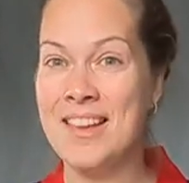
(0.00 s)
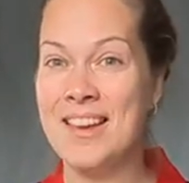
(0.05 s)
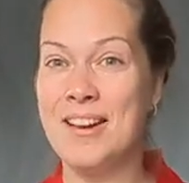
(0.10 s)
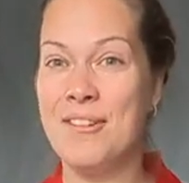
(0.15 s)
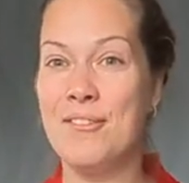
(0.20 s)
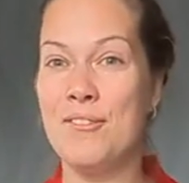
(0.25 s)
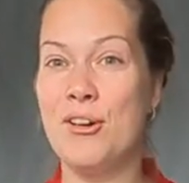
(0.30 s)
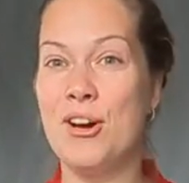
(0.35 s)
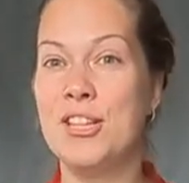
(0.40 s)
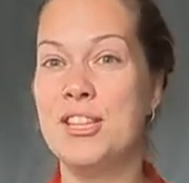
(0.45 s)

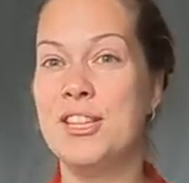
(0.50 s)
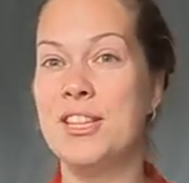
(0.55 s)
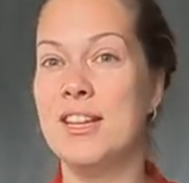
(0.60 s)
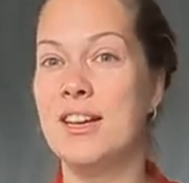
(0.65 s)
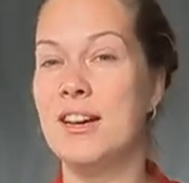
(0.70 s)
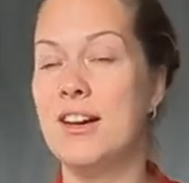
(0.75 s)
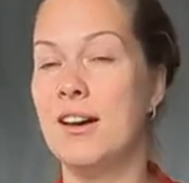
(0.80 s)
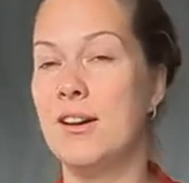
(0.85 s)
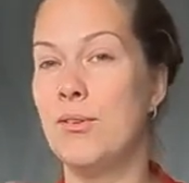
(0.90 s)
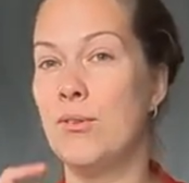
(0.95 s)
Вот,
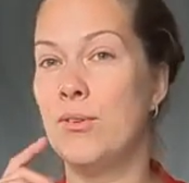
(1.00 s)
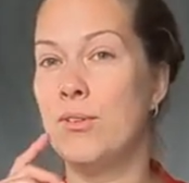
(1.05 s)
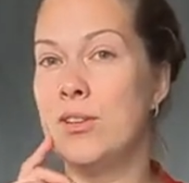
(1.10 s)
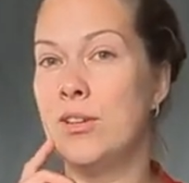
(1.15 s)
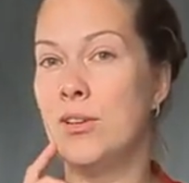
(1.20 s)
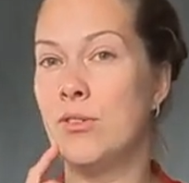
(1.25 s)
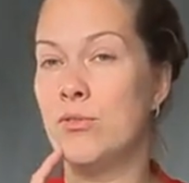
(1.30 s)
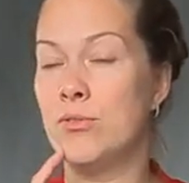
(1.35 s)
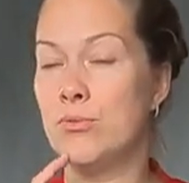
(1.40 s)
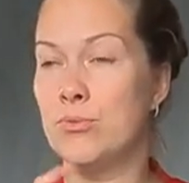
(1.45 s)
э, он
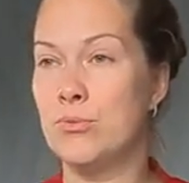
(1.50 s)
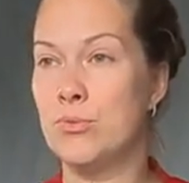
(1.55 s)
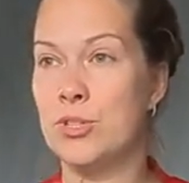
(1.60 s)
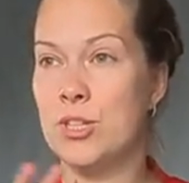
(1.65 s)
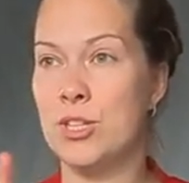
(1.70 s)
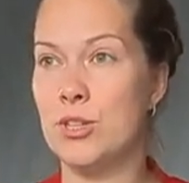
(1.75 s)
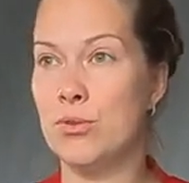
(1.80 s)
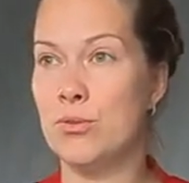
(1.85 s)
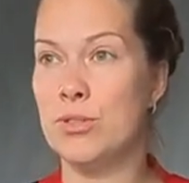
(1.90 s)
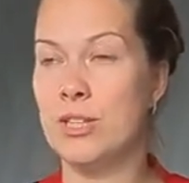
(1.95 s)
э, уже
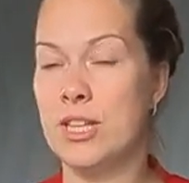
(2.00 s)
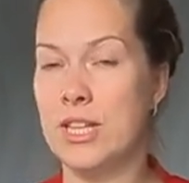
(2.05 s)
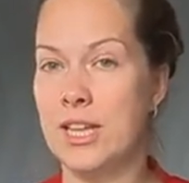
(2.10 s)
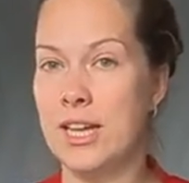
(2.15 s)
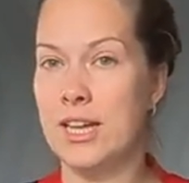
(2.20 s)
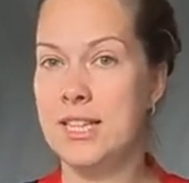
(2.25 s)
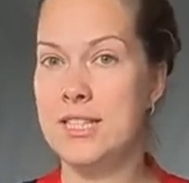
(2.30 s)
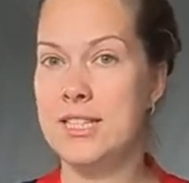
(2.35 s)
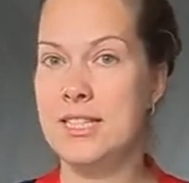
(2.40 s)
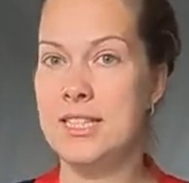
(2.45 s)
никуда не
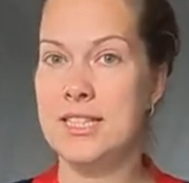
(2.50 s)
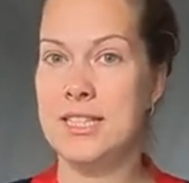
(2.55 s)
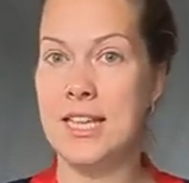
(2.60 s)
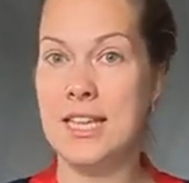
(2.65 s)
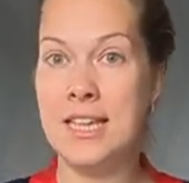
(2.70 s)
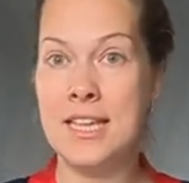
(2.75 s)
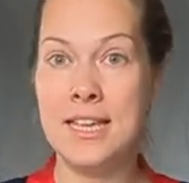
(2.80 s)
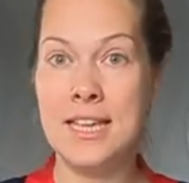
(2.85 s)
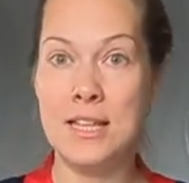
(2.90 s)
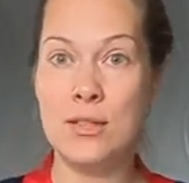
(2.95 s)
годится.
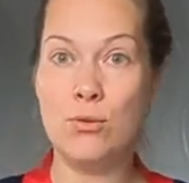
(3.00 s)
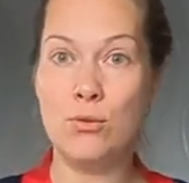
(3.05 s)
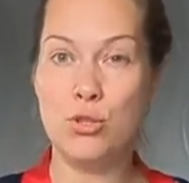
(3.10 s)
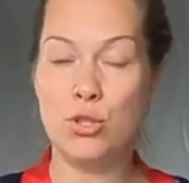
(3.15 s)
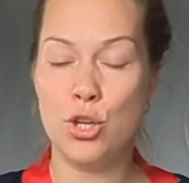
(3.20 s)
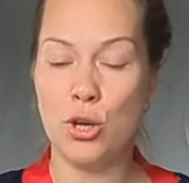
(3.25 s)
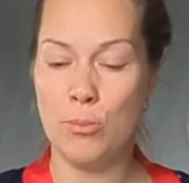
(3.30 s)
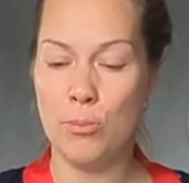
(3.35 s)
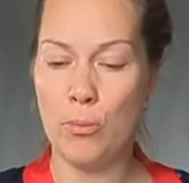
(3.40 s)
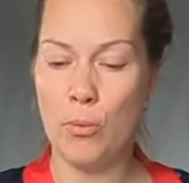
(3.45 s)
И я до
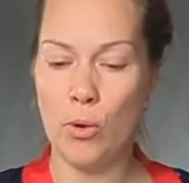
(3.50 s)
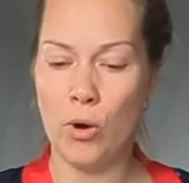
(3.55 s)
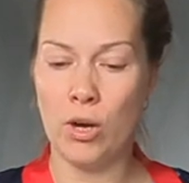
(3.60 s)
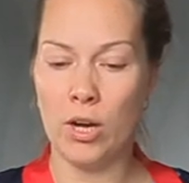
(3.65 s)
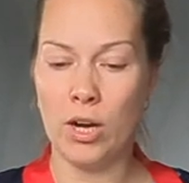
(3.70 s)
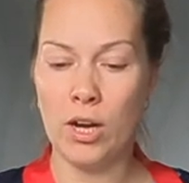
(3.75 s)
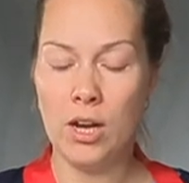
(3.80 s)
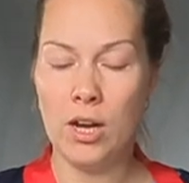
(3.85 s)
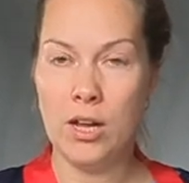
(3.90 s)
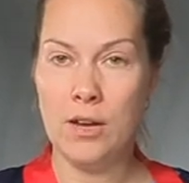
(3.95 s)
сих пор,
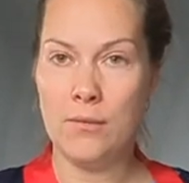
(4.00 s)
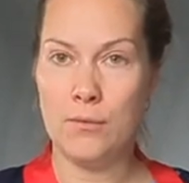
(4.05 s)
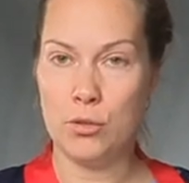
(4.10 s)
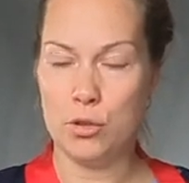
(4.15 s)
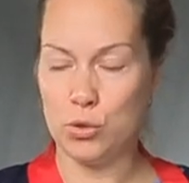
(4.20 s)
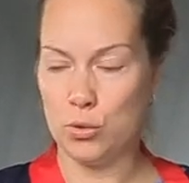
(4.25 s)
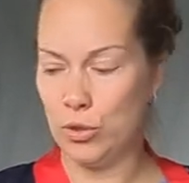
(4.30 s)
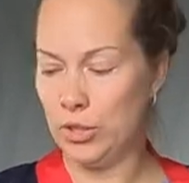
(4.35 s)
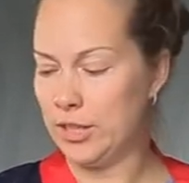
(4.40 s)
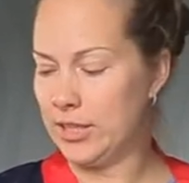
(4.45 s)
вот
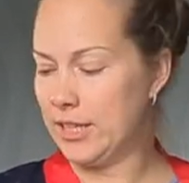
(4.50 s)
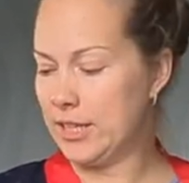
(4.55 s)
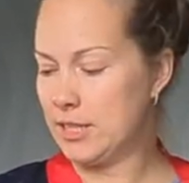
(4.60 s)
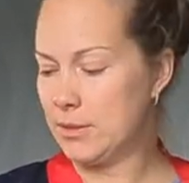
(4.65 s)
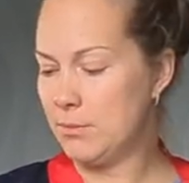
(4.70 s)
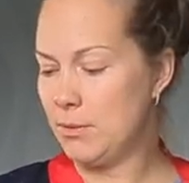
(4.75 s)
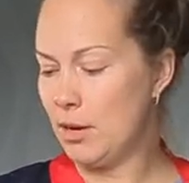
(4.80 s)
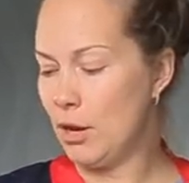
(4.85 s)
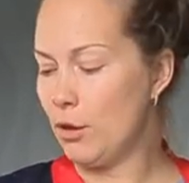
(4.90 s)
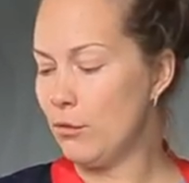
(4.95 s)
сколько я
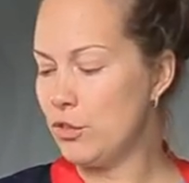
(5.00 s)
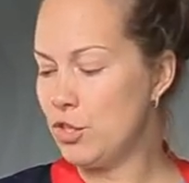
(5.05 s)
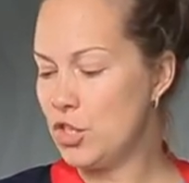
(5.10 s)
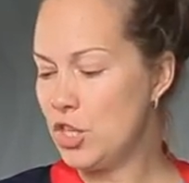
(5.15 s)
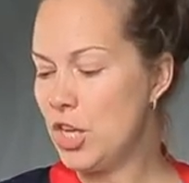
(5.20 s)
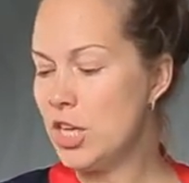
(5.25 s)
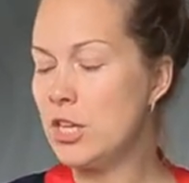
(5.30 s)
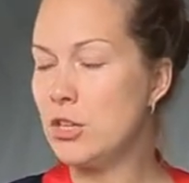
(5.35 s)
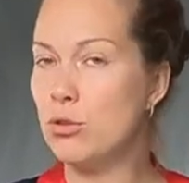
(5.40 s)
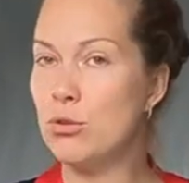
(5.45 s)
разбираю
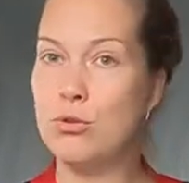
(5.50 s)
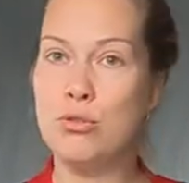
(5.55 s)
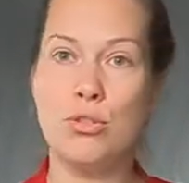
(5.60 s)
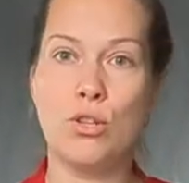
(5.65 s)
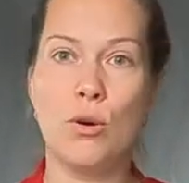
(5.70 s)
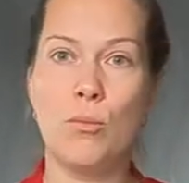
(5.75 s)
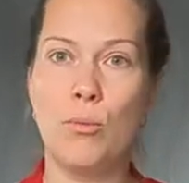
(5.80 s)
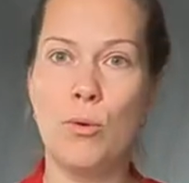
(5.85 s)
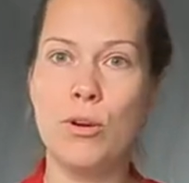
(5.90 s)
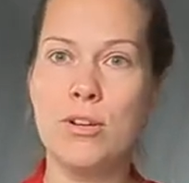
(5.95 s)
вещей, я до
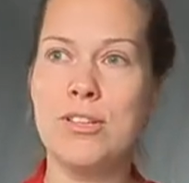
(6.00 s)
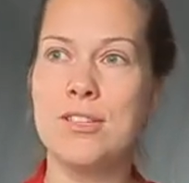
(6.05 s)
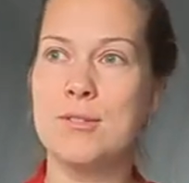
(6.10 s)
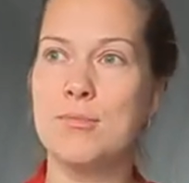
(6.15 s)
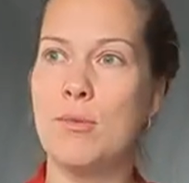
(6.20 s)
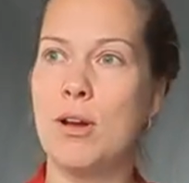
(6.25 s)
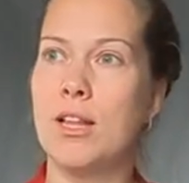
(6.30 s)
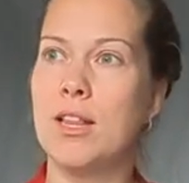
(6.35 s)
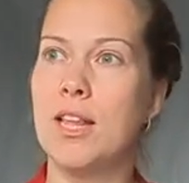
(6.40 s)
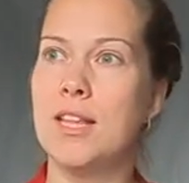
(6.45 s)
сих пор не
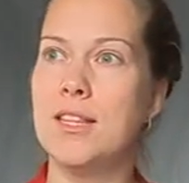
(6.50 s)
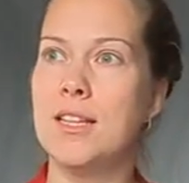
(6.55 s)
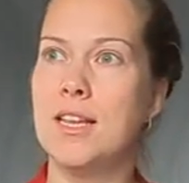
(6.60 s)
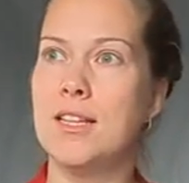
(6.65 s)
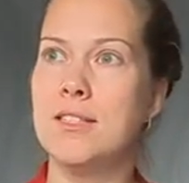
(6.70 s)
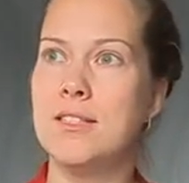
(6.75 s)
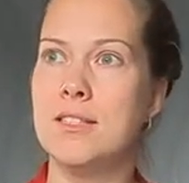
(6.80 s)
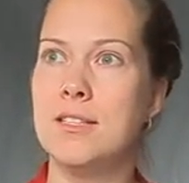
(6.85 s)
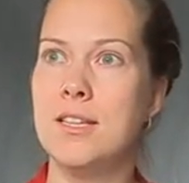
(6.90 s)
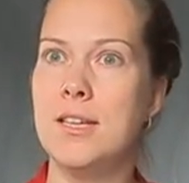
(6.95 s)
смогла
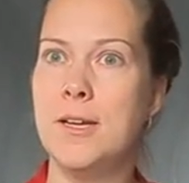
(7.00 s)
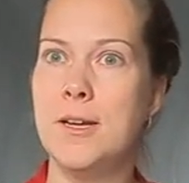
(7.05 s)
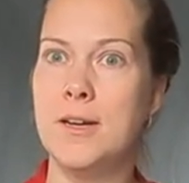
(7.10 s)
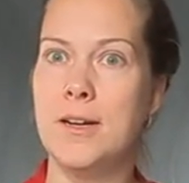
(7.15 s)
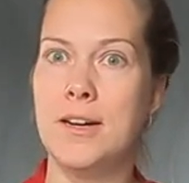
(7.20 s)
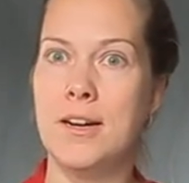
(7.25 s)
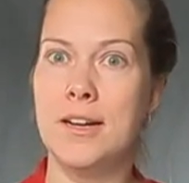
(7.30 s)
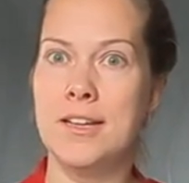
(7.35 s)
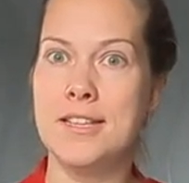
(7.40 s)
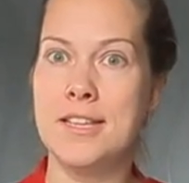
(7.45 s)
найти
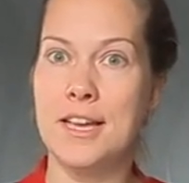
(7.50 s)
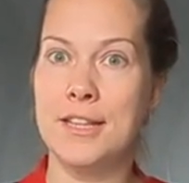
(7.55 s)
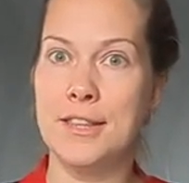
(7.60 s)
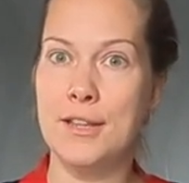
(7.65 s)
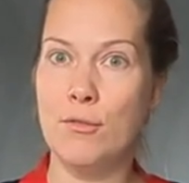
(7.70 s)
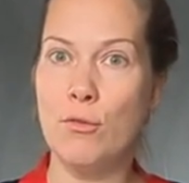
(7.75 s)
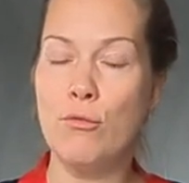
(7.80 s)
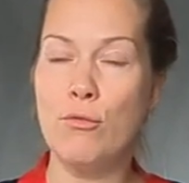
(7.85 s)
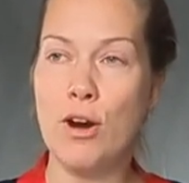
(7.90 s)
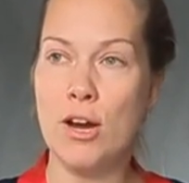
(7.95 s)
э, ни
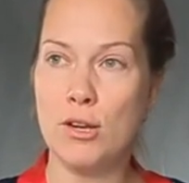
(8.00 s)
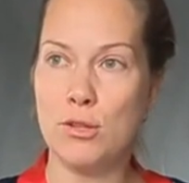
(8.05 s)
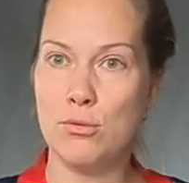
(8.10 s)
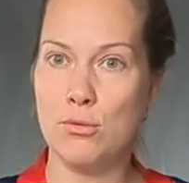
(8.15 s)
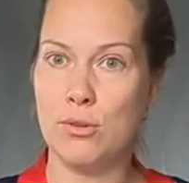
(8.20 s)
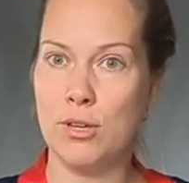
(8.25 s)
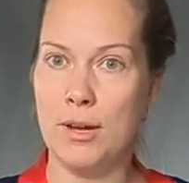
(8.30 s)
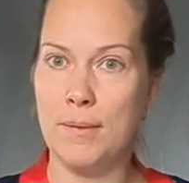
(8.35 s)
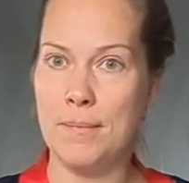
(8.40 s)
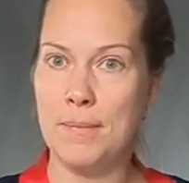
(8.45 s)
одного
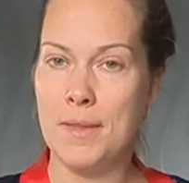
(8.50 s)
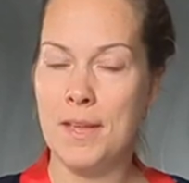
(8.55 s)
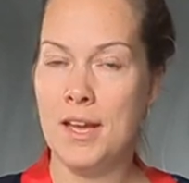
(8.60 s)
фартука.